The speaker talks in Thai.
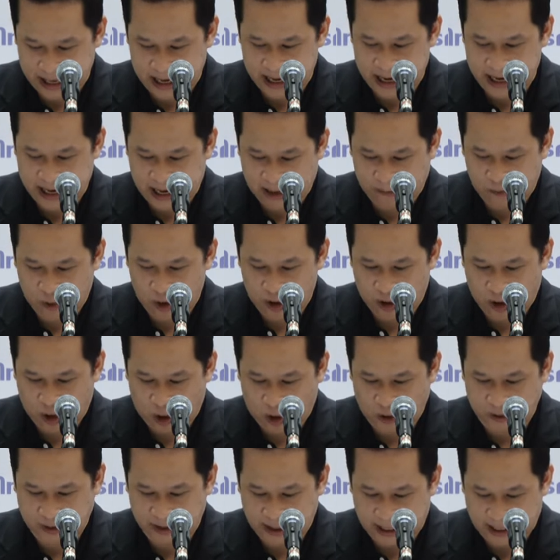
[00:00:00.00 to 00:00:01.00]
ดีกับพวก
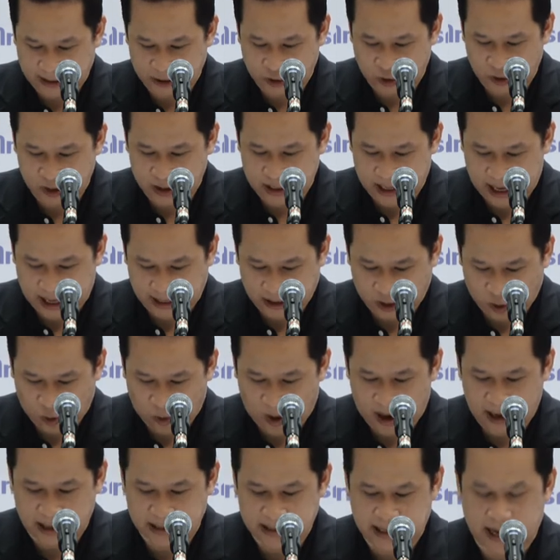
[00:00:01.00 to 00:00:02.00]
ก่อจลาจลขัดข
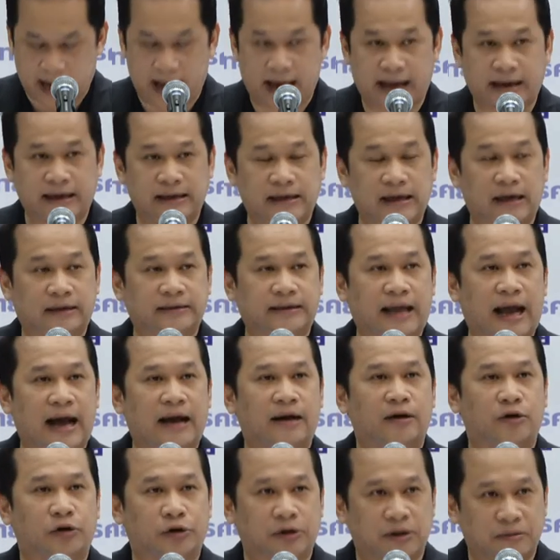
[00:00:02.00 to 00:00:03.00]
วางการเลือกตั้ง
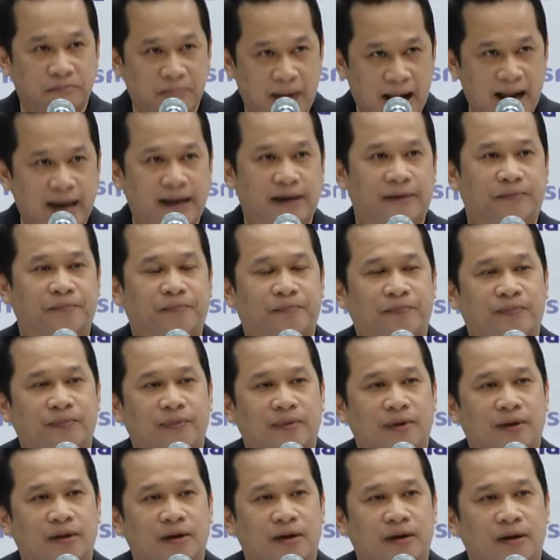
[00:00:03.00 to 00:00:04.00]
หรือไม่
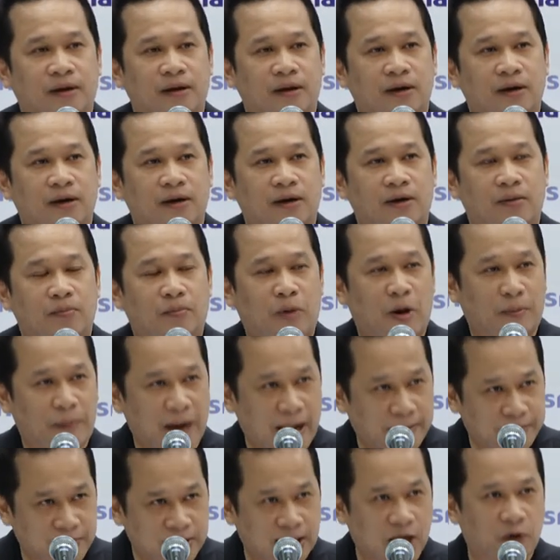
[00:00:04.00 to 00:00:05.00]
เพราะ
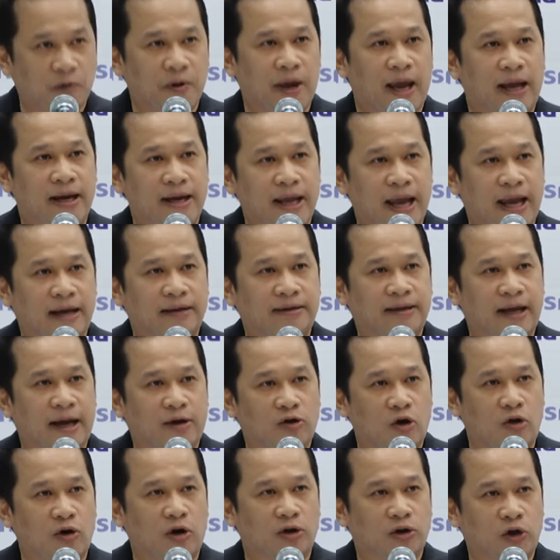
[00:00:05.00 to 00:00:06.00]
ภาพที่เราเห็นเห็นแต่
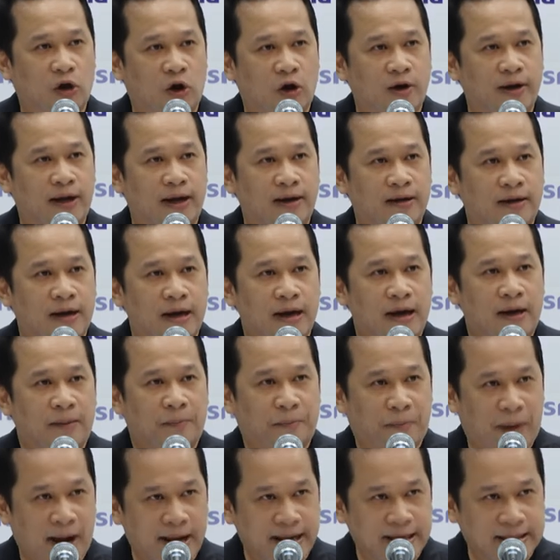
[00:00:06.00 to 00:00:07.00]
กกตนั้น
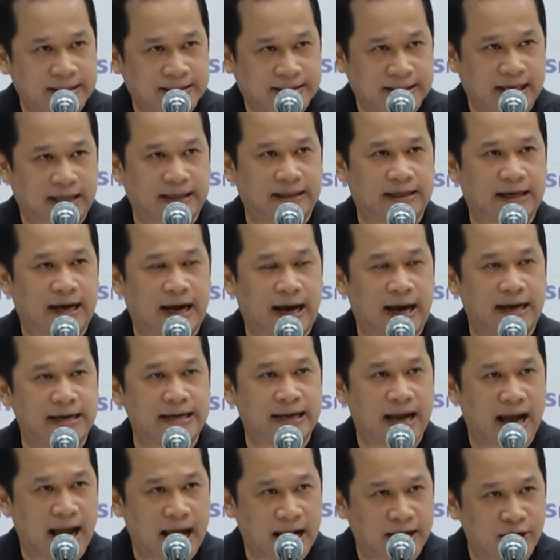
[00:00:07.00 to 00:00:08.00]
ไปจัดการ
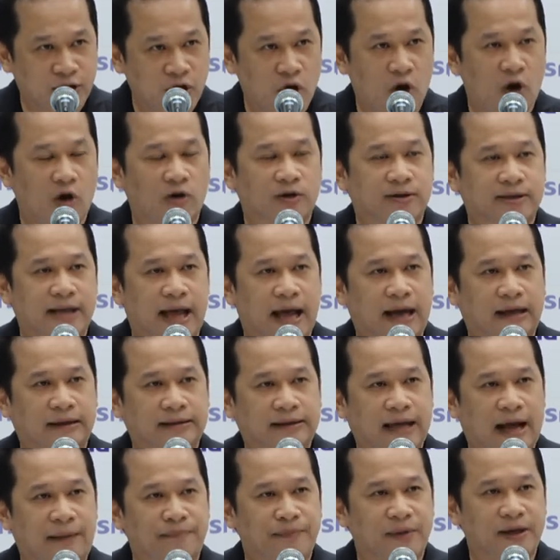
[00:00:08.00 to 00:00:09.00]
งานนอกศาล
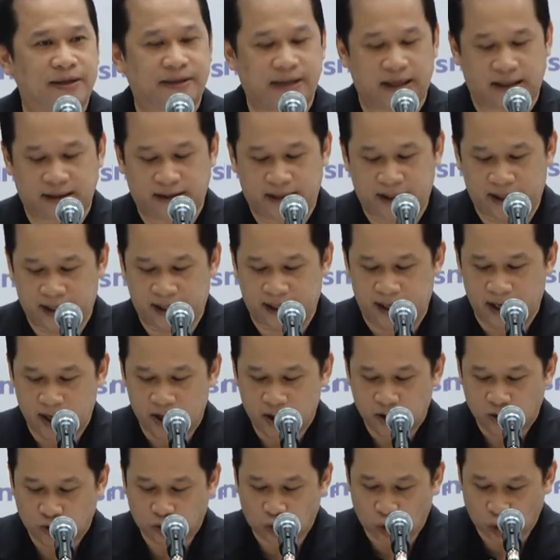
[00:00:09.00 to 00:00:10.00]
ทำในสิ่งที่
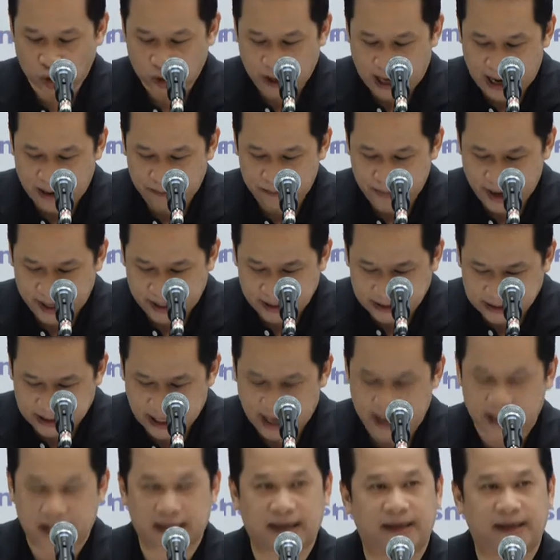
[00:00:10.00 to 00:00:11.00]
ธุระไม่ใช่